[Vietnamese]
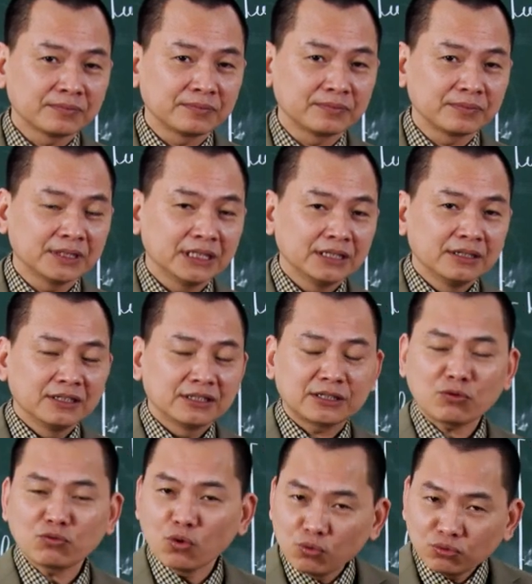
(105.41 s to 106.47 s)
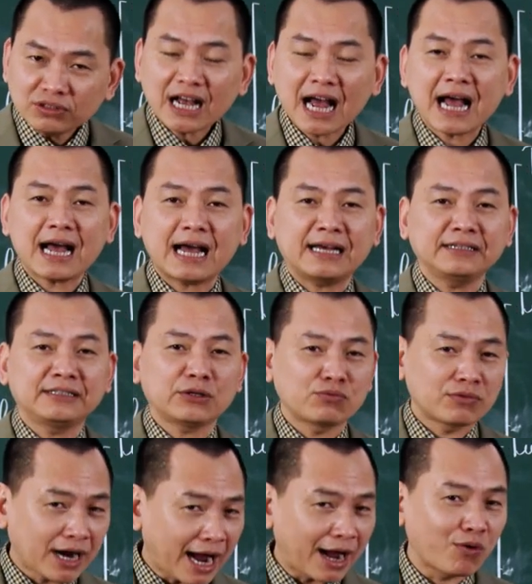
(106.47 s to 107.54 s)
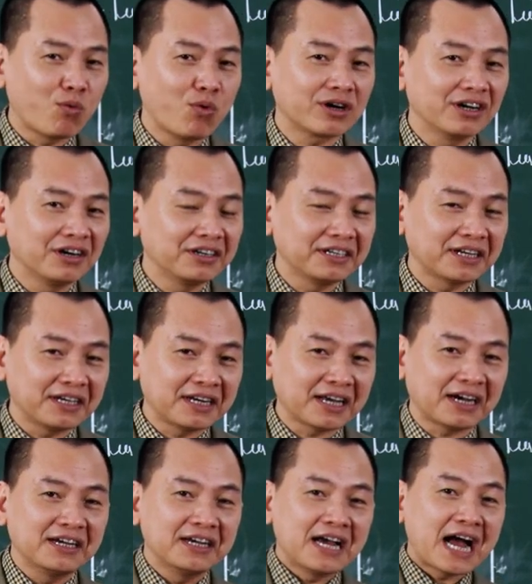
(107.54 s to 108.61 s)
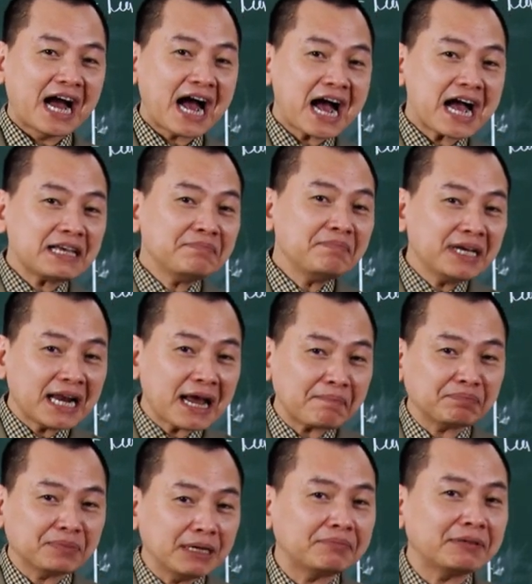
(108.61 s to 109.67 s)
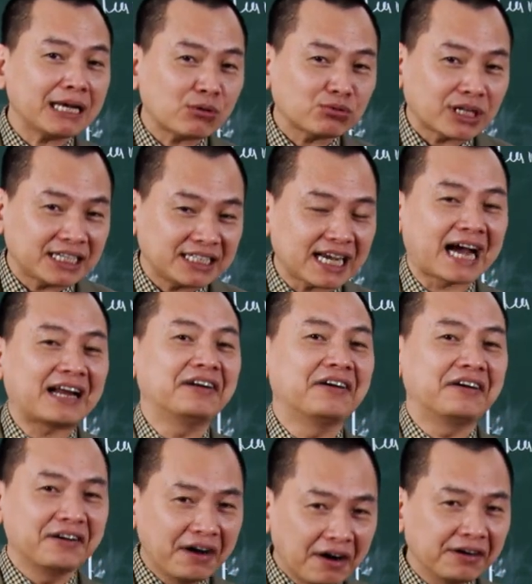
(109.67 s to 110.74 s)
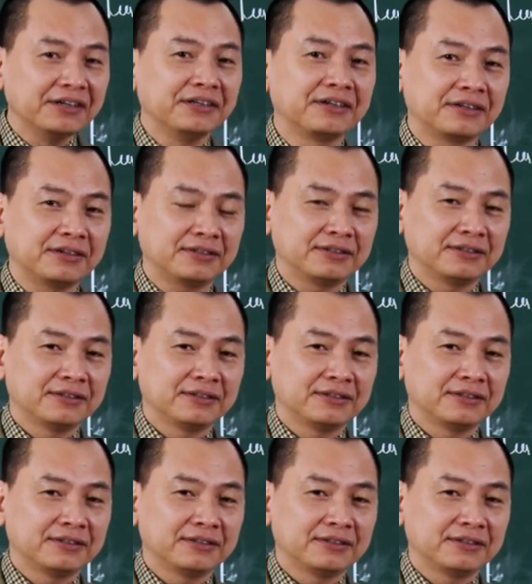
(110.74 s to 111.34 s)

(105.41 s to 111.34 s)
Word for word: ừ. xong đúng ra trong cả cuộc đời này là 20 năm tiếp theo ta trả nợ đời cơ